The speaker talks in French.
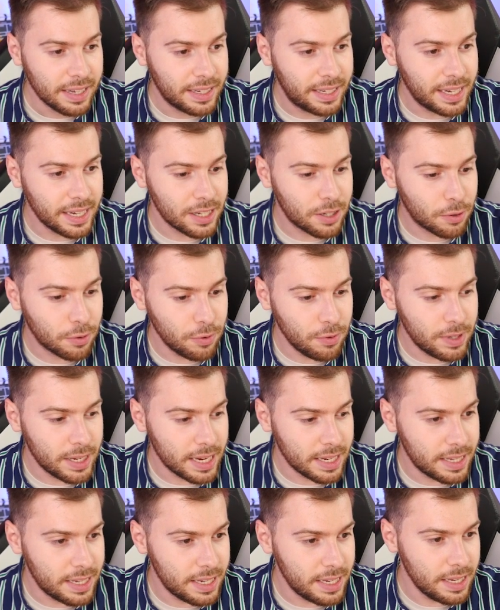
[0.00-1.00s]
Qu'est-ce qu'on nous
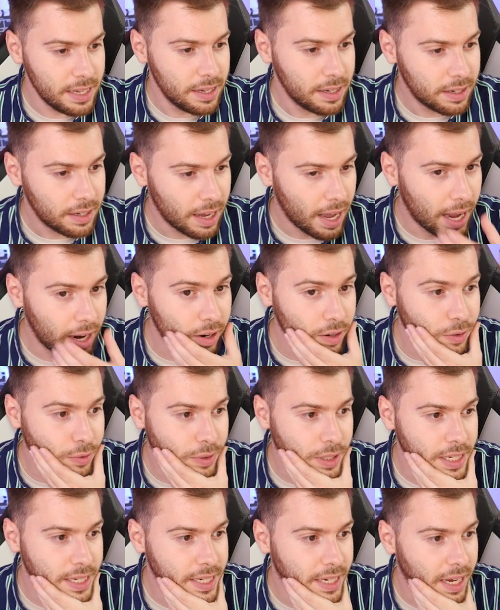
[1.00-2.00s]
a dit alors
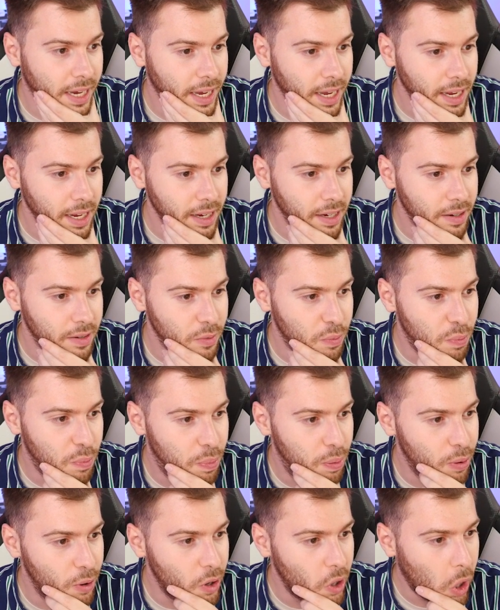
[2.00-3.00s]
donc il serait
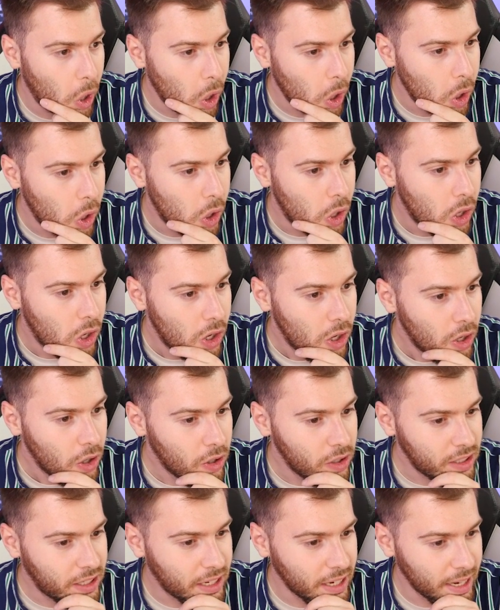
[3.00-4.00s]
blanc,
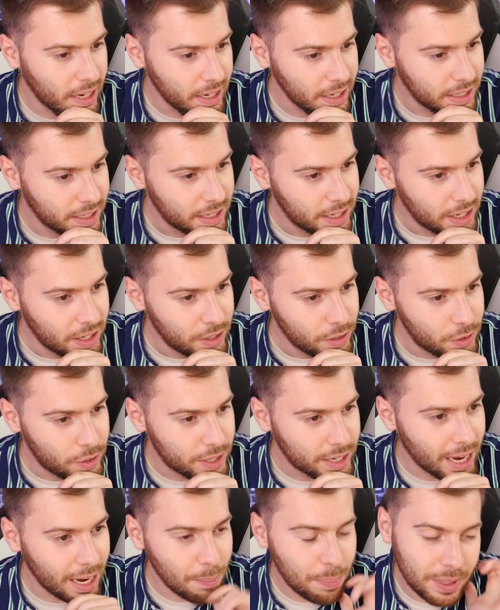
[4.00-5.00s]
ok. Ce
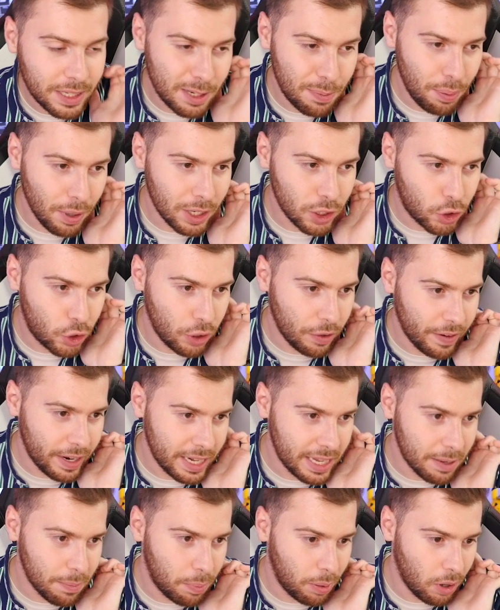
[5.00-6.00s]
serait un petit peu un
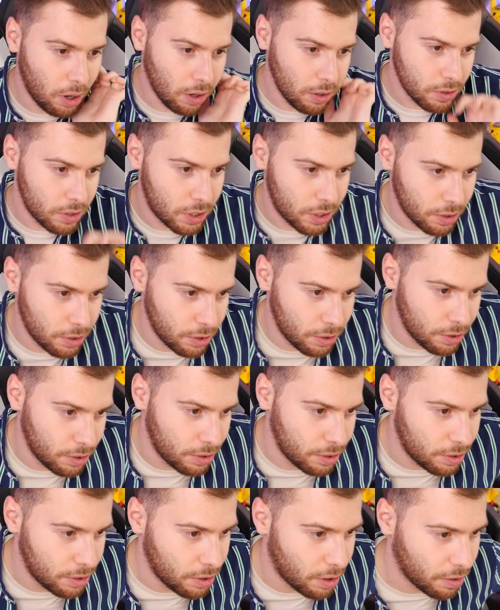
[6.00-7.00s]
chevalier blanc, ce
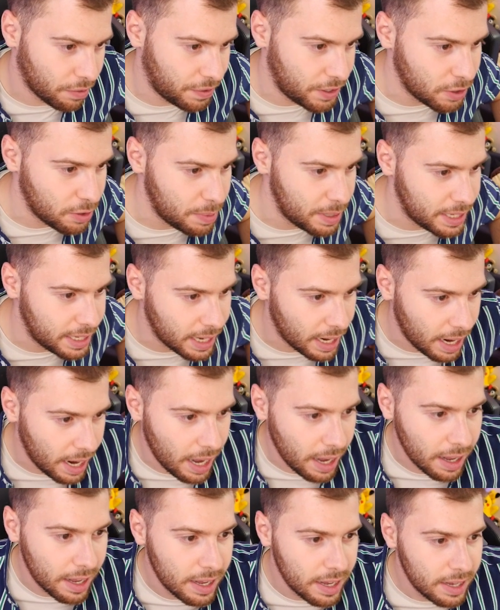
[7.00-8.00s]
euh, Amphinobi de
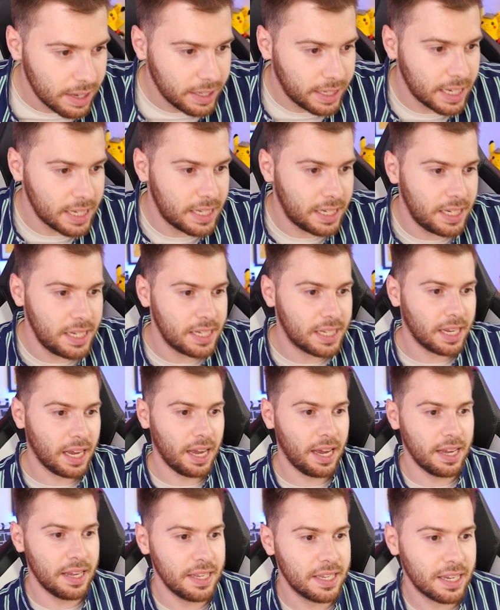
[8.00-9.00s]
Galar. Qu'est-ce qu'il
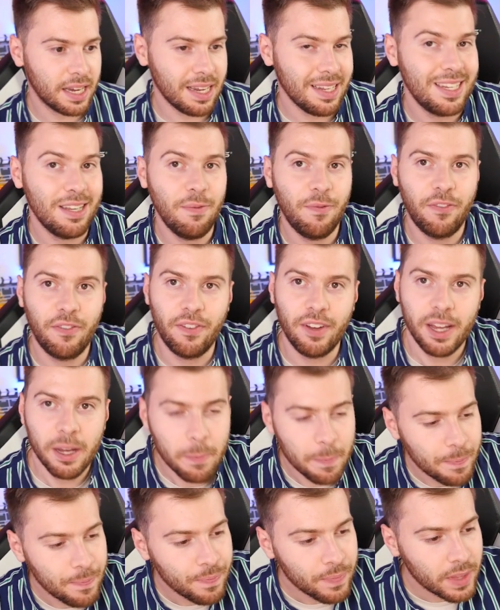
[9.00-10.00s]
serait Il serait type fait,
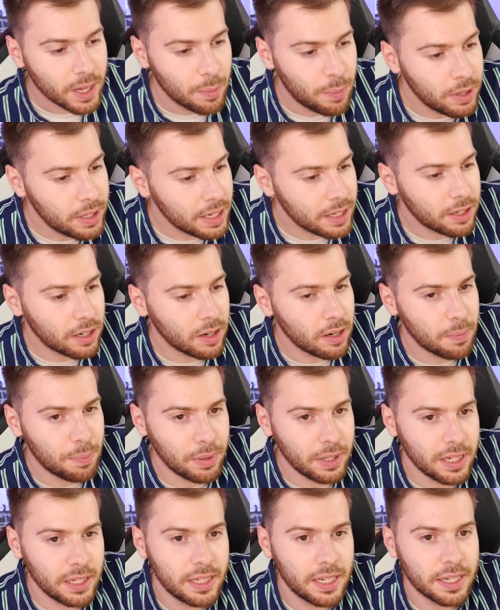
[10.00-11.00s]
Peut-être qu'il
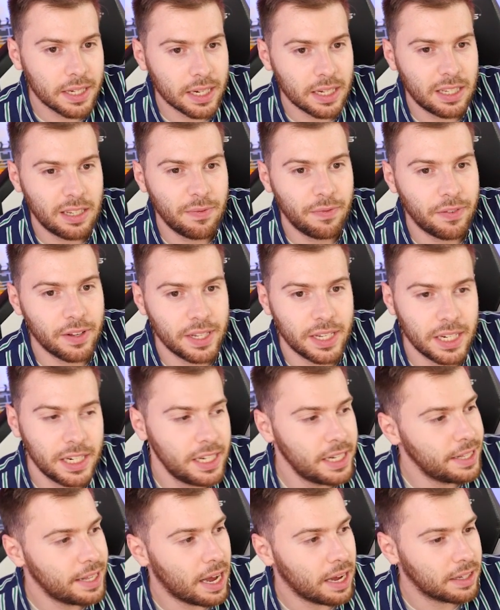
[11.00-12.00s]
peut qu'il serait type fait, C'est
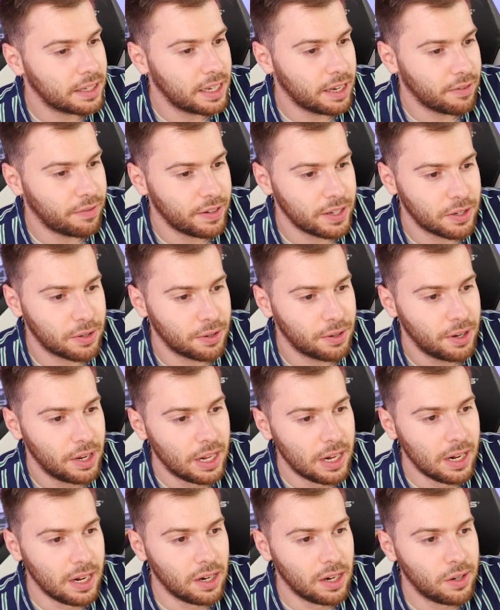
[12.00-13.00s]
Shinard qui a fait ce,
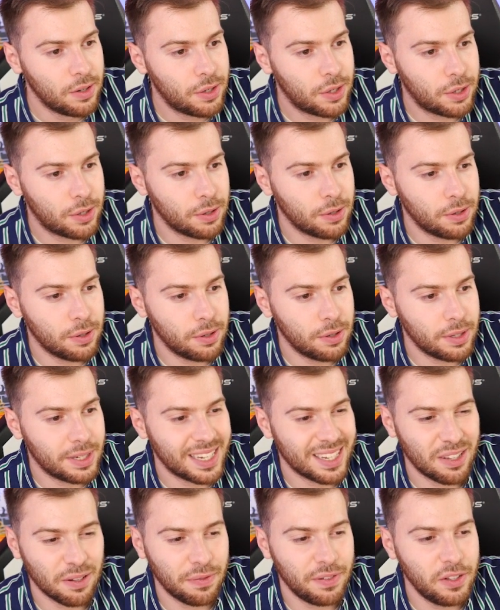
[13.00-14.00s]
ce,
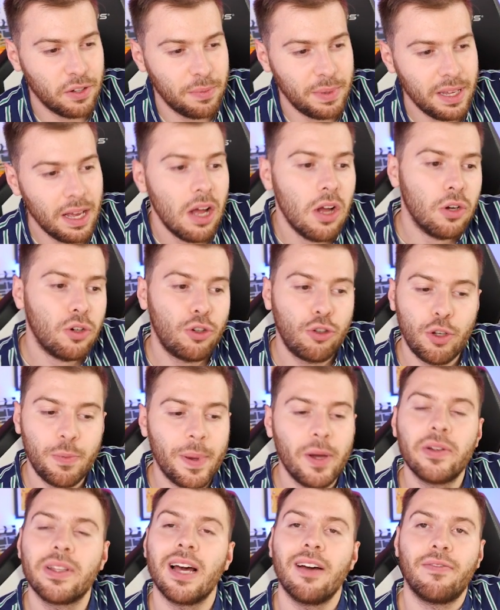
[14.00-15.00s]
cet Amphinobi. Je suis
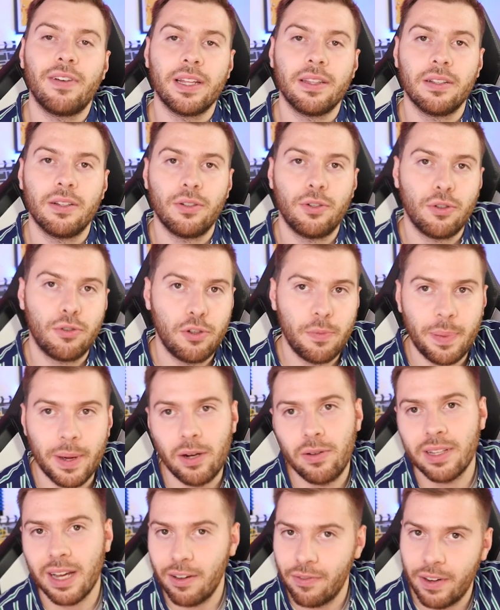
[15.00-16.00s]
pas ultra fan. Je suis pas
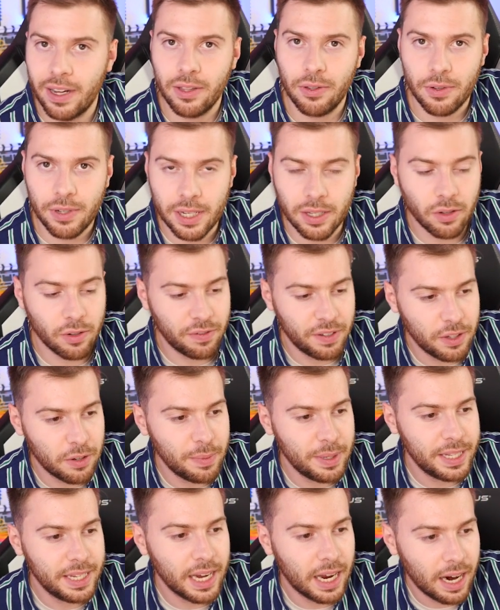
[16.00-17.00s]
ultra fan de cet
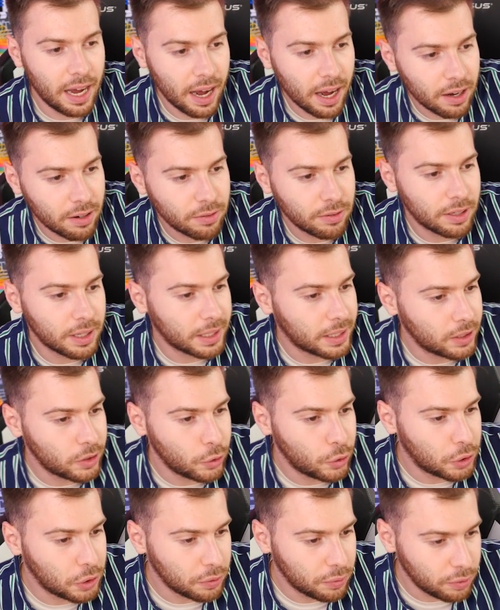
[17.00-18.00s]
Amphinobi de Galar. Voilà,
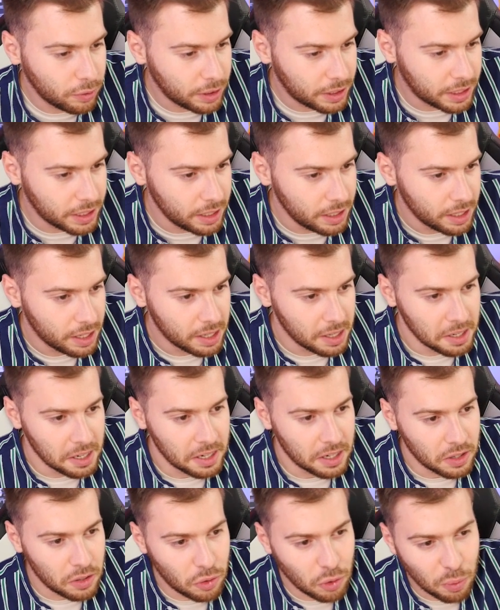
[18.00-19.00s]
je vous le dis.
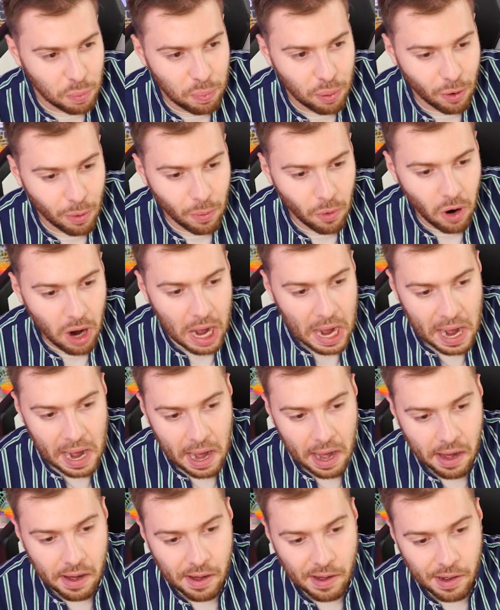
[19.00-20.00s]
Donc pour
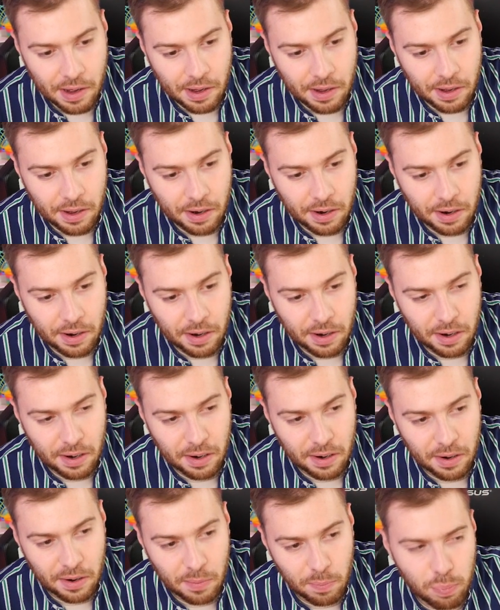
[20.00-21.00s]
moi,
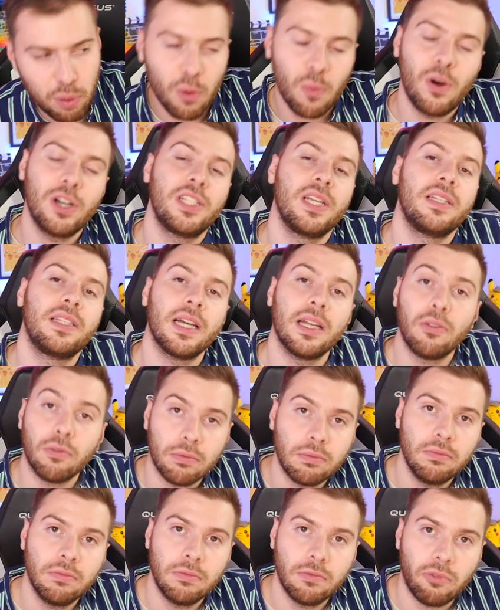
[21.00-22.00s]
euh, pour moi c'est un nom.
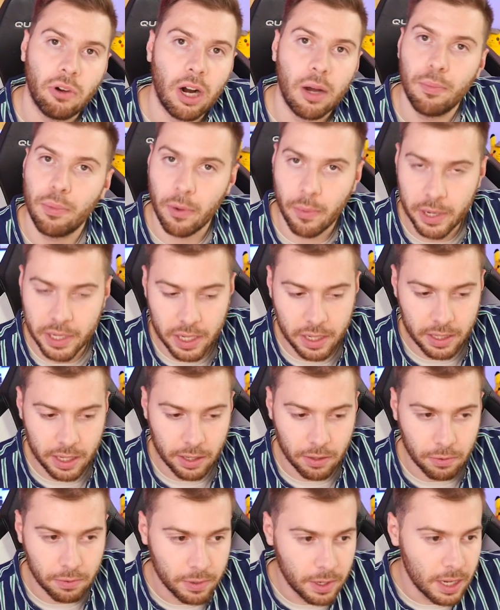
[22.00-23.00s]
Voilà, pour moi c'est un
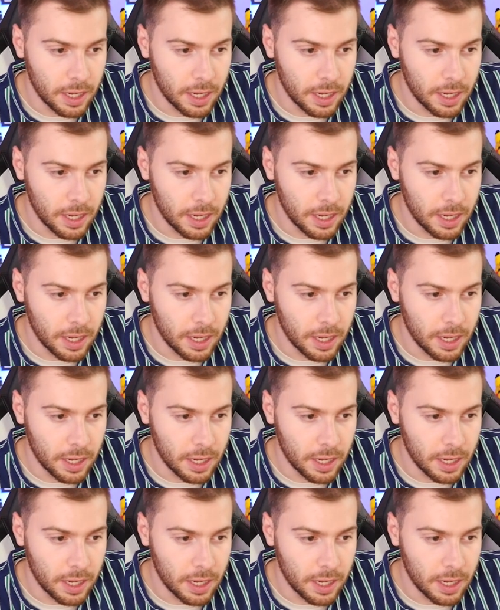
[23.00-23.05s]
non.